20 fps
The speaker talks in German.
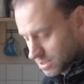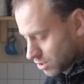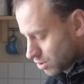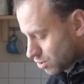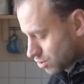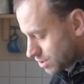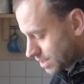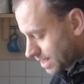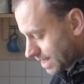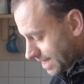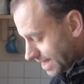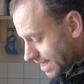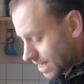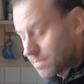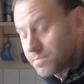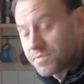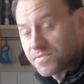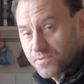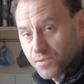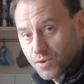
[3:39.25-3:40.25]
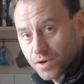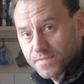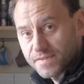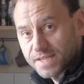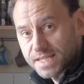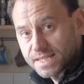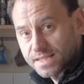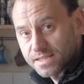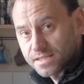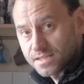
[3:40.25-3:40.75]
Und nachher, bevor wir
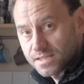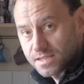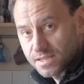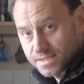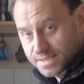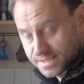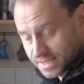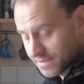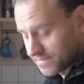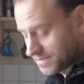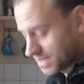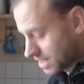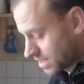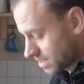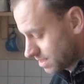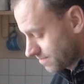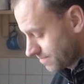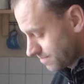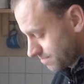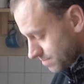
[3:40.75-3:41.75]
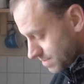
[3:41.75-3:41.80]
sie servieren,